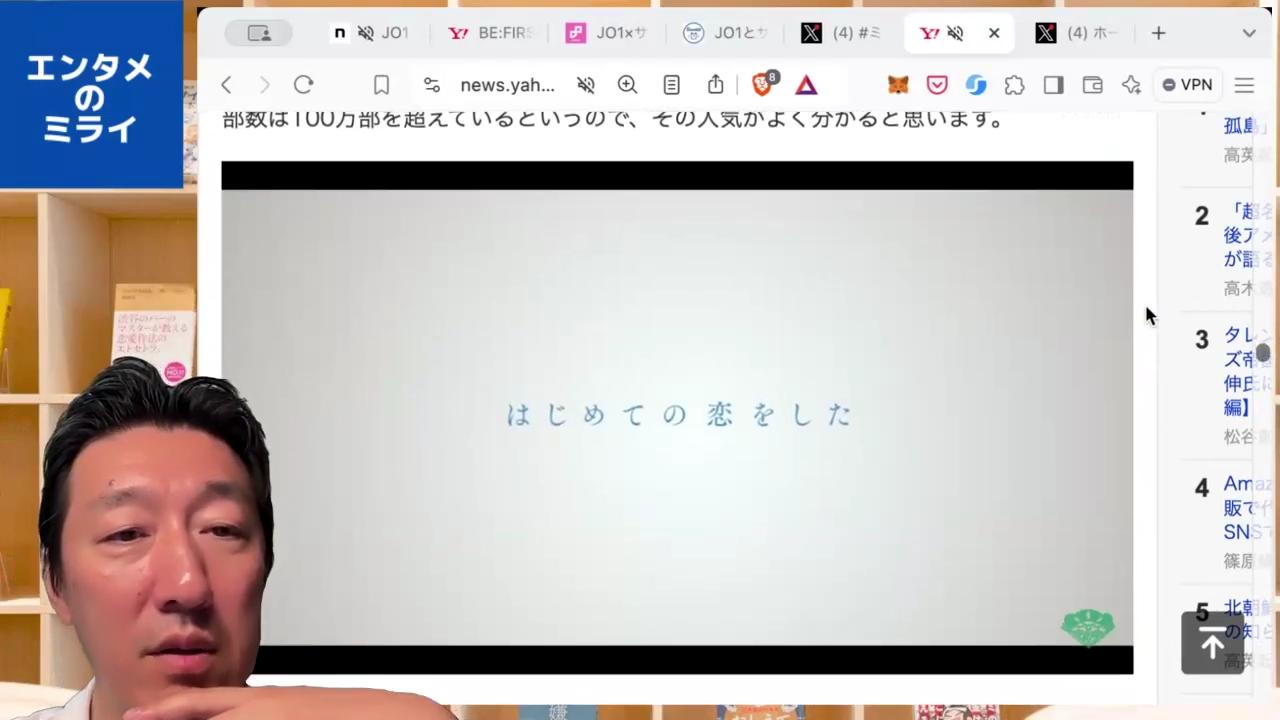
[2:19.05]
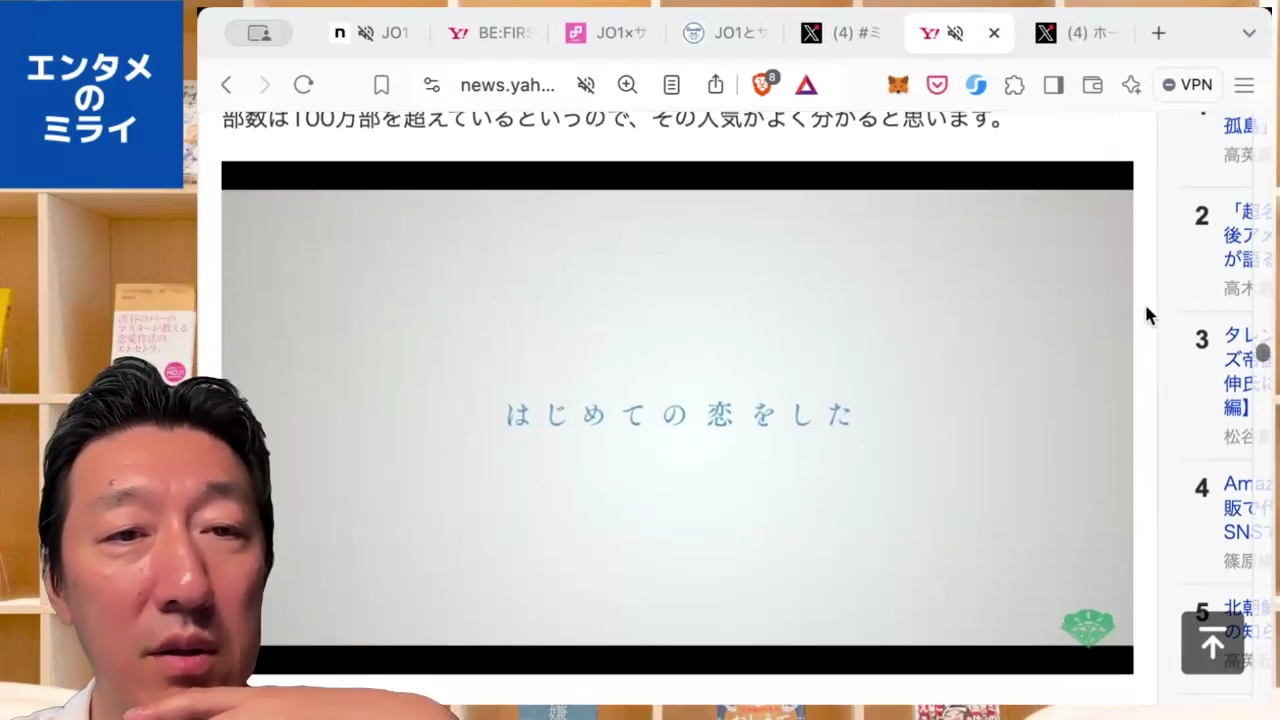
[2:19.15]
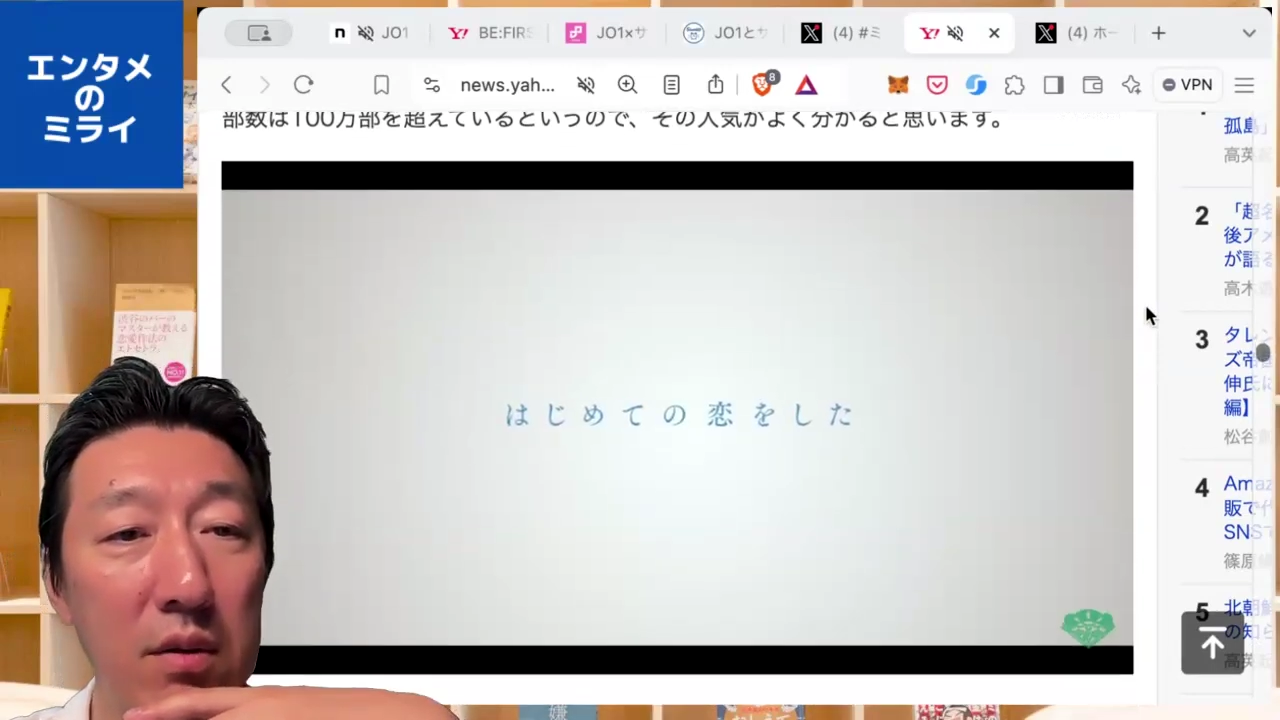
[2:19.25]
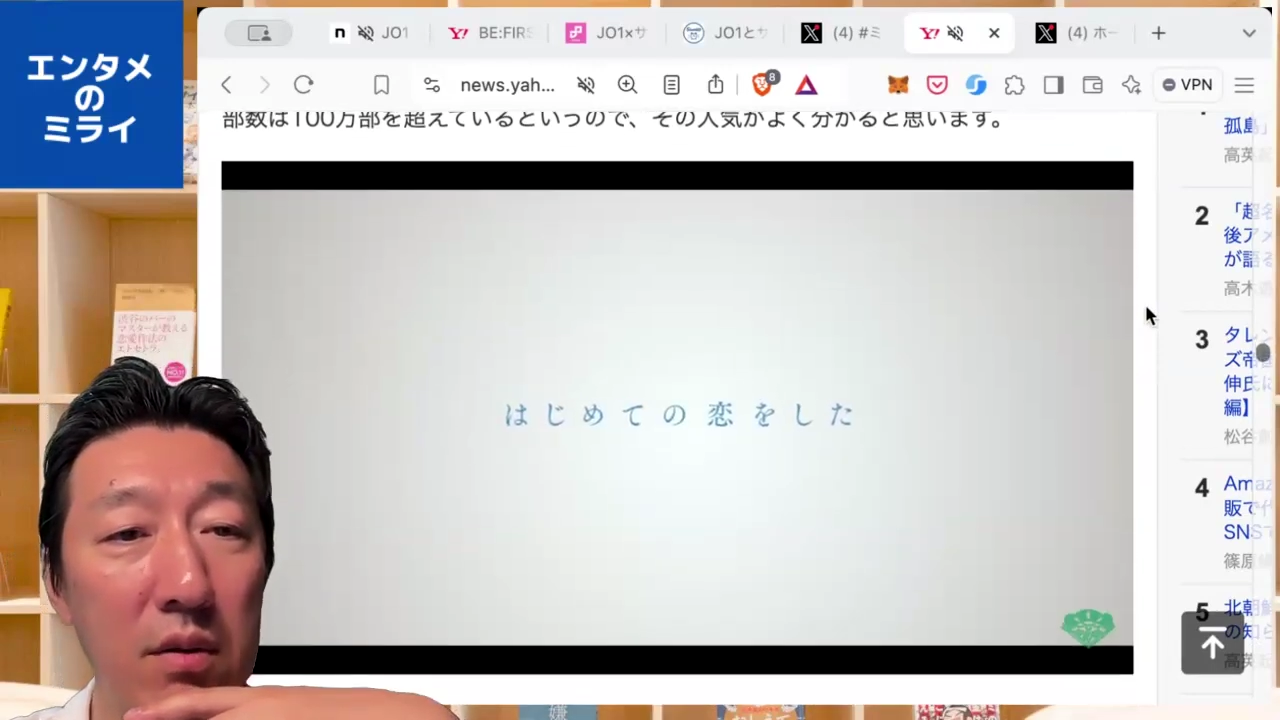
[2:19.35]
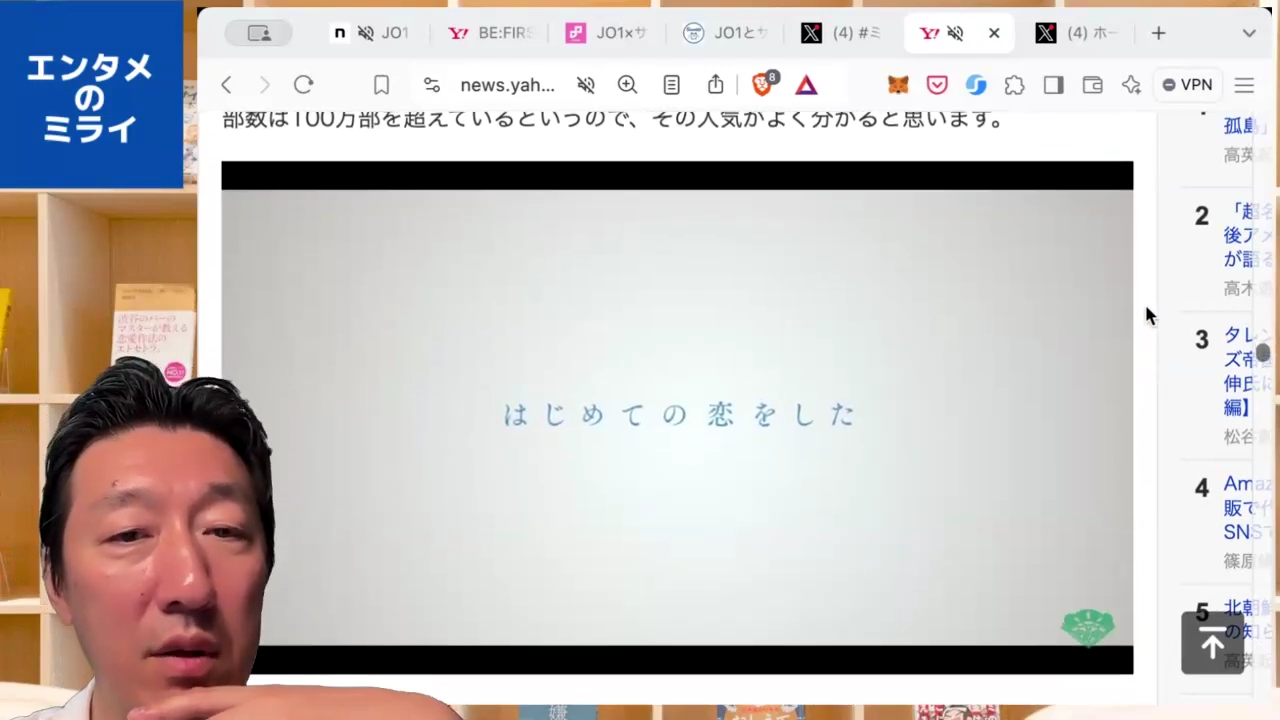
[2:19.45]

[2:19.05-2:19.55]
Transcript: なんですけど、